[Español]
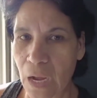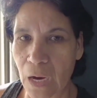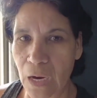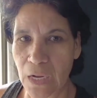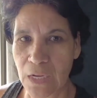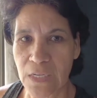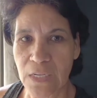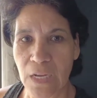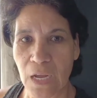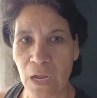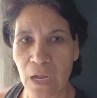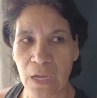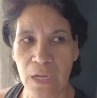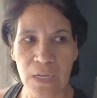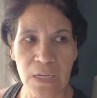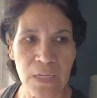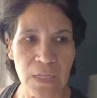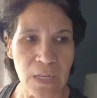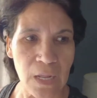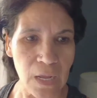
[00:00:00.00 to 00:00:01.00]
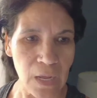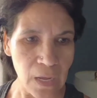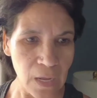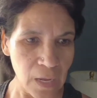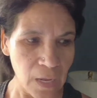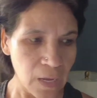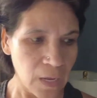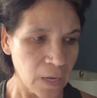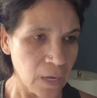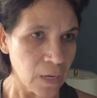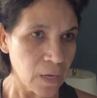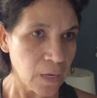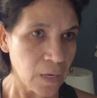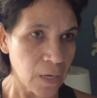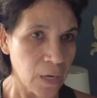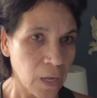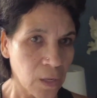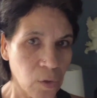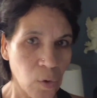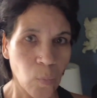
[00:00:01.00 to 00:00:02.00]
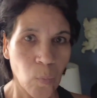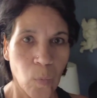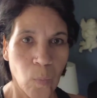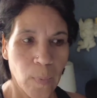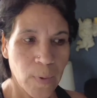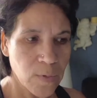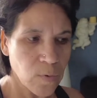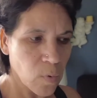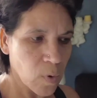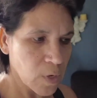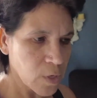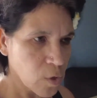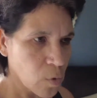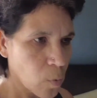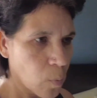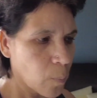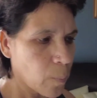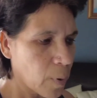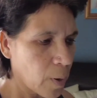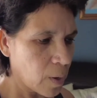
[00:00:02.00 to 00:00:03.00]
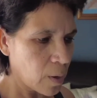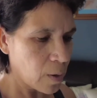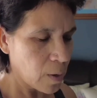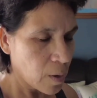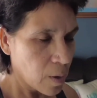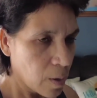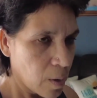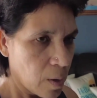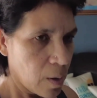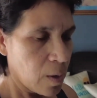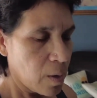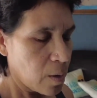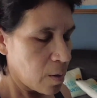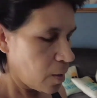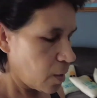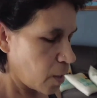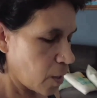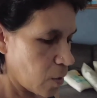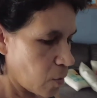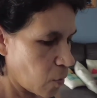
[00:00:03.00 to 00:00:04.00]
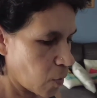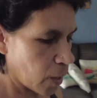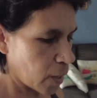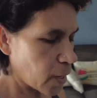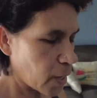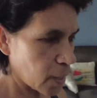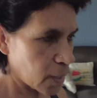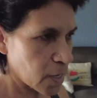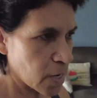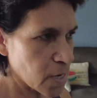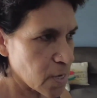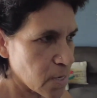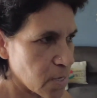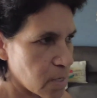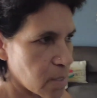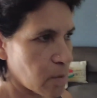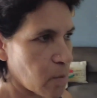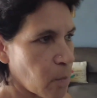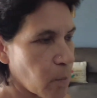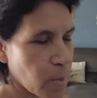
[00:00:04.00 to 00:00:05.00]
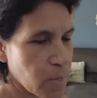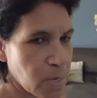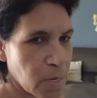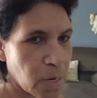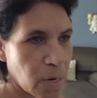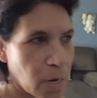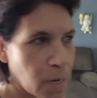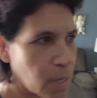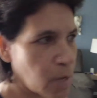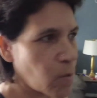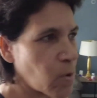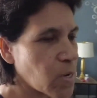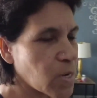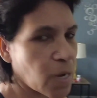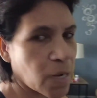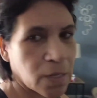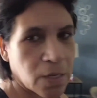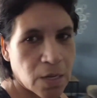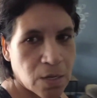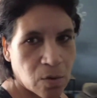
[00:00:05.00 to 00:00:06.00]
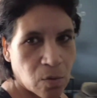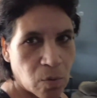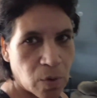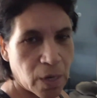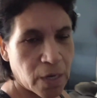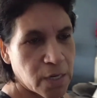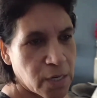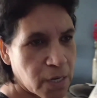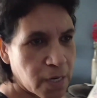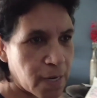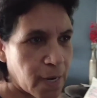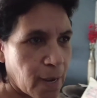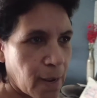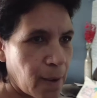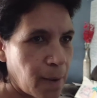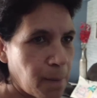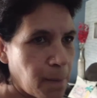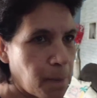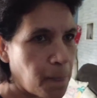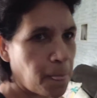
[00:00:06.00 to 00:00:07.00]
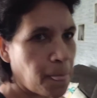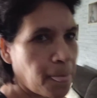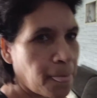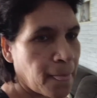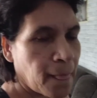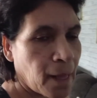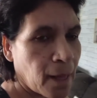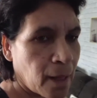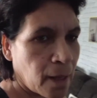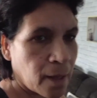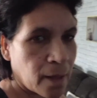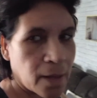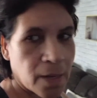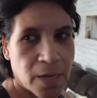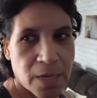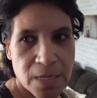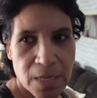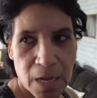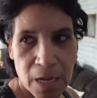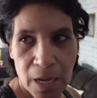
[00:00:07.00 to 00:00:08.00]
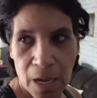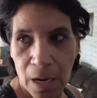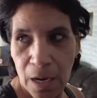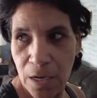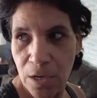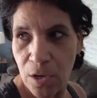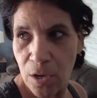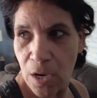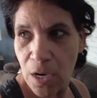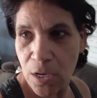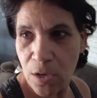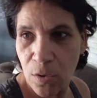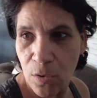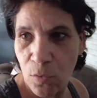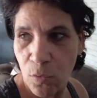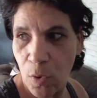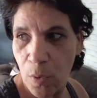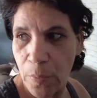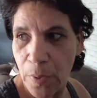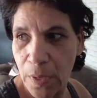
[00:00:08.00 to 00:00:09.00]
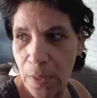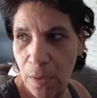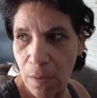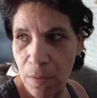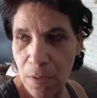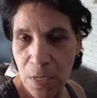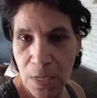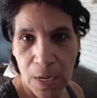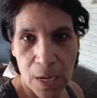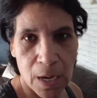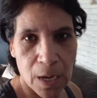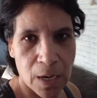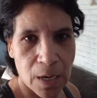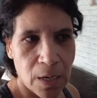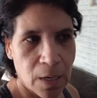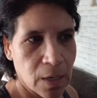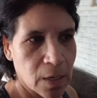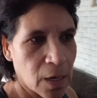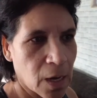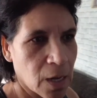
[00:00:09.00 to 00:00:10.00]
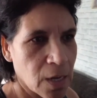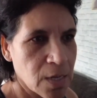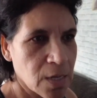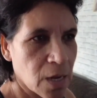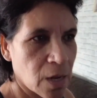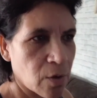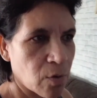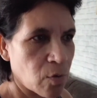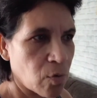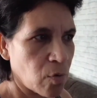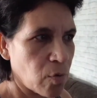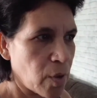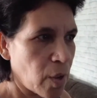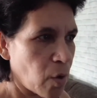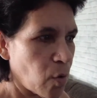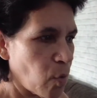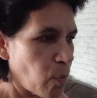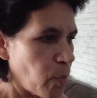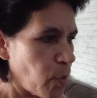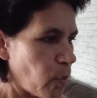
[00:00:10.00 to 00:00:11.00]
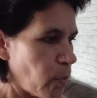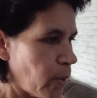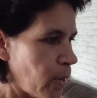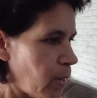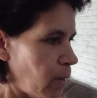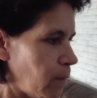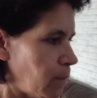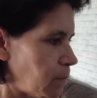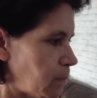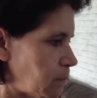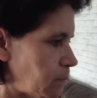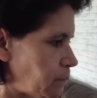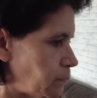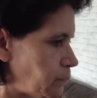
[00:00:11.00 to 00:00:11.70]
Alex ya este ya tomó un vaso de leche con pan. Digo, galletas, le di unas galletas con leche ya. Este, ya le, hice unos huevitos, así que ya desayunó, ya comió bien.